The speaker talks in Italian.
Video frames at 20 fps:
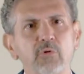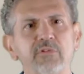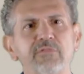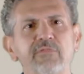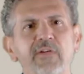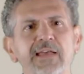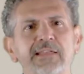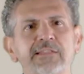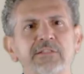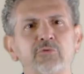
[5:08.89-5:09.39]
di
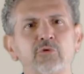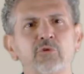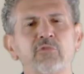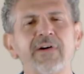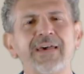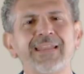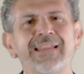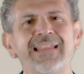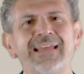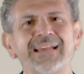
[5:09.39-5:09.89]
farti
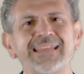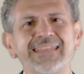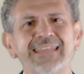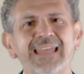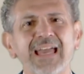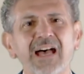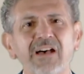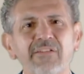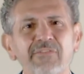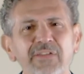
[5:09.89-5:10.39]
trovare la
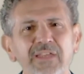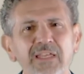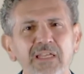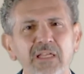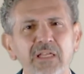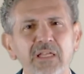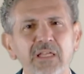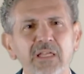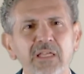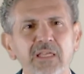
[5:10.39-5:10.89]
chiave